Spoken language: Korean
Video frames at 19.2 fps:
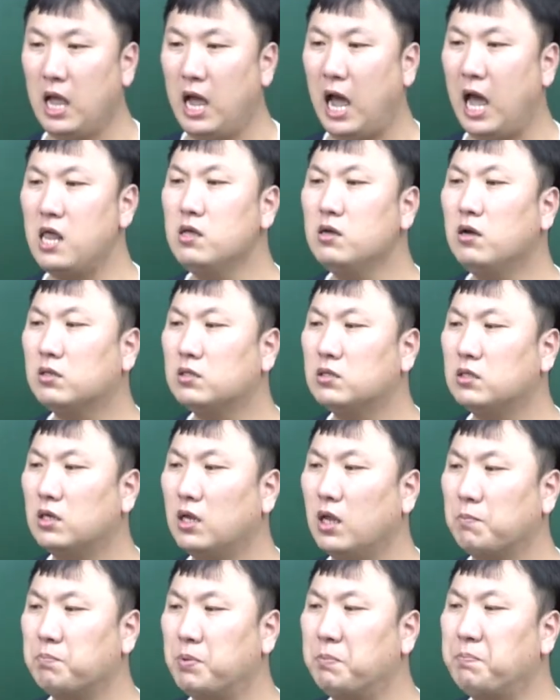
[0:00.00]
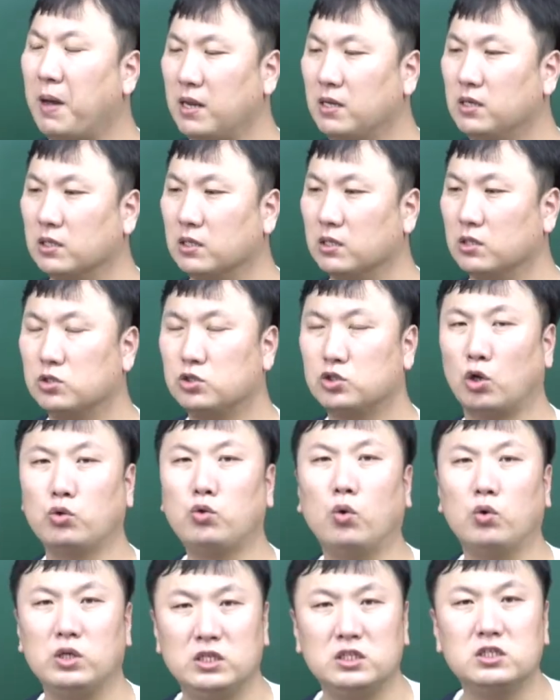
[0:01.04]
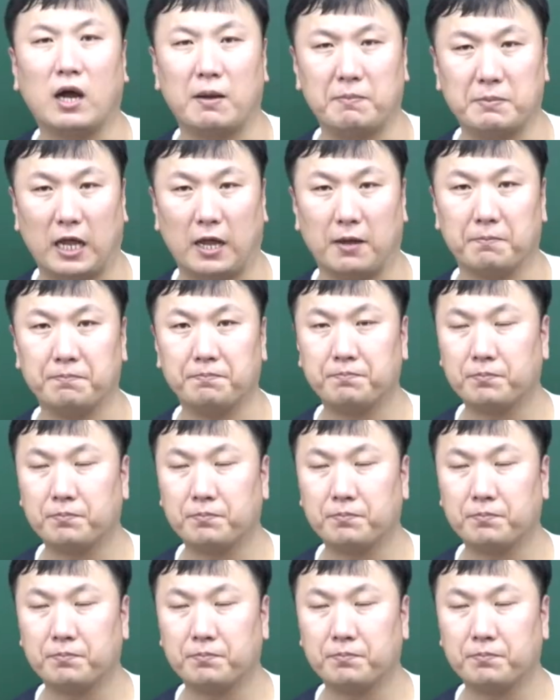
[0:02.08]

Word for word: 하는 것들의 비판은 저도 인정합니다.